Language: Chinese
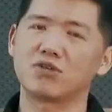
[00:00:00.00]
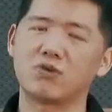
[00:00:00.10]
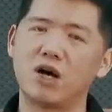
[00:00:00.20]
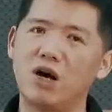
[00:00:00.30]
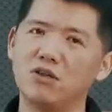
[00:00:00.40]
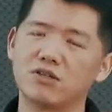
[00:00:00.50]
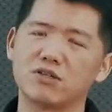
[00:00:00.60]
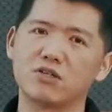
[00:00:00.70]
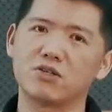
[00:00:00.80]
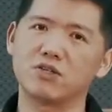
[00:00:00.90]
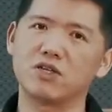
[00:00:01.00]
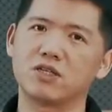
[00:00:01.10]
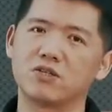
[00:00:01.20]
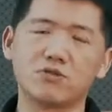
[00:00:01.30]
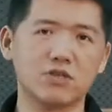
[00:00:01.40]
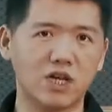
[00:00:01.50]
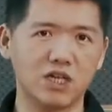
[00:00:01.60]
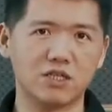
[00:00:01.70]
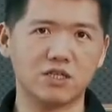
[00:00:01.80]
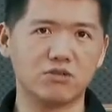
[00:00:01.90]
它所耗的这个时间呢是最
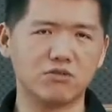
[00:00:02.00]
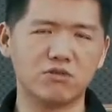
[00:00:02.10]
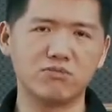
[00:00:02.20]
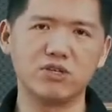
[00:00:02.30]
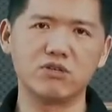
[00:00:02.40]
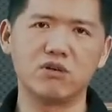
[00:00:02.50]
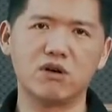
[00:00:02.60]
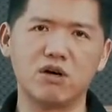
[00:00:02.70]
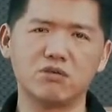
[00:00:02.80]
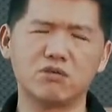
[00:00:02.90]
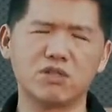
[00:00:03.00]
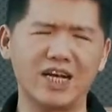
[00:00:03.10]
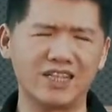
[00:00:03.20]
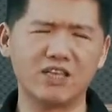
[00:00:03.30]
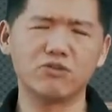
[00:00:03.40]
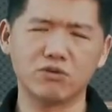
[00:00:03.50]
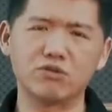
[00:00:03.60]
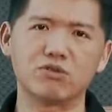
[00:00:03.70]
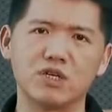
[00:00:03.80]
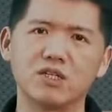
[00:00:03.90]
长的。在中国，我们平均要耗两年左
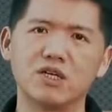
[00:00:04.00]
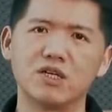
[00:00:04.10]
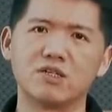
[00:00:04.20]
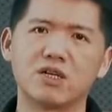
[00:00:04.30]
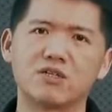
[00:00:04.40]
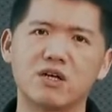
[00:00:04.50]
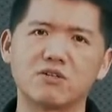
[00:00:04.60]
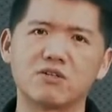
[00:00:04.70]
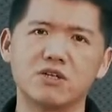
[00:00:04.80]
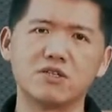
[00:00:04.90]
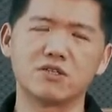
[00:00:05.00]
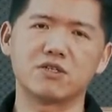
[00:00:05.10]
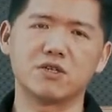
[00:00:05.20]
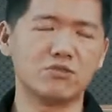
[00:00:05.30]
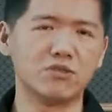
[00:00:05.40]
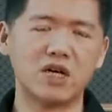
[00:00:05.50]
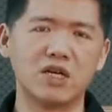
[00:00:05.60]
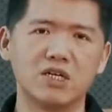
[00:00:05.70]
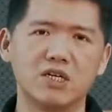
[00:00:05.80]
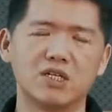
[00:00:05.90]
右时间在上市申请程序
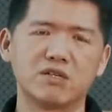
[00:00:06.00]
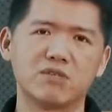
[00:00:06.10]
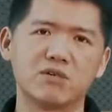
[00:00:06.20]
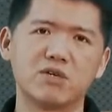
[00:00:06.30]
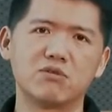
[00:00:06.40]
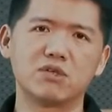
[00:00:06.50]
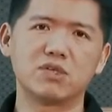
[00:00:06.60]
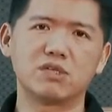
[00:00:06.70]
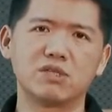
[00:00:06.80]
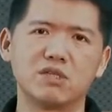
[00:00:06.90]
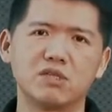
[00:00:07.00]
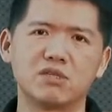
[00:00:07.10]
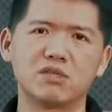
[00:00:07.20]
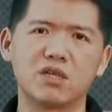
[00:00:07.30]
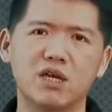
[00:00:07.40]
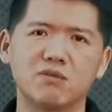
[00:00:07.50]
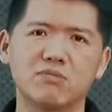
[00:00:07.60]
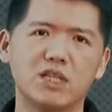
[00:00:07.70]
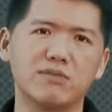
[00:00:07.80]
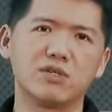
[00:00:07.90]
上。那么在美国呢，你再
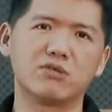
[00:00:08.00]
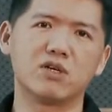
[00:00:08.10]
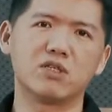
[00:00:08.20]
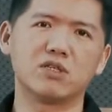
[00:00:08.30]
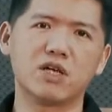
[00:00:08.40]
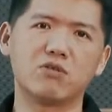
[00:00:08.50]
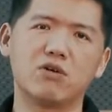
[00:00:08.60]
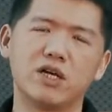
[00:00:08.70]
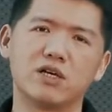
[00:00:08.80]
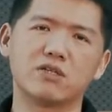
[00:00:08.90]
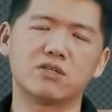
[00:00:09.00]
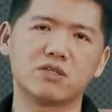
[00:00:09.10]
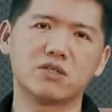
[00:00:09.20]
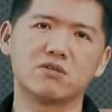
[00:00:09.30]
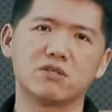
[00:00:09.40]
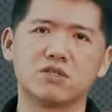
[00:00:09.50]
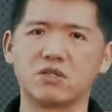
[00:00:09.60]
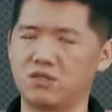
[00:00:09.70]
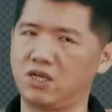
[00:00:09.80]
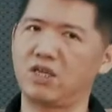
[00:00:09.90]
满打满算再快得四个月，
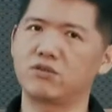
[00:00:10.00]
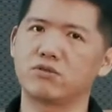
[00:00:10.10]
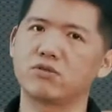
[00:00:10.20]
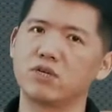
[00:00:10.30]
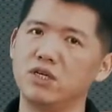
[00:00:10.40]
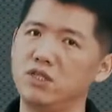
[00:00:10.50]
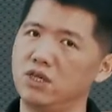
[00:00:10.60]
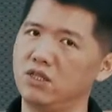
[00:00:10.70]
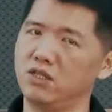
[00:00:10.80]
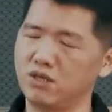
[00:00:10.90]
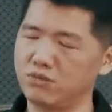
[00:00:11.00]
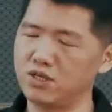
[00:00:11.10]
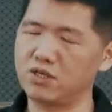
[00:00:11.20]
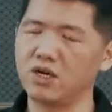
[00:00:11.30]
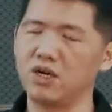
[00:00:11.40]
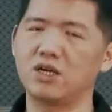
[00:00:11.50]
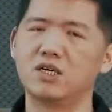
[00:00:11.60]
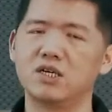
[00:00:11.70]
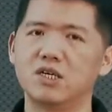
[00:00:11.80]
正常来说弄个一年了不起啊。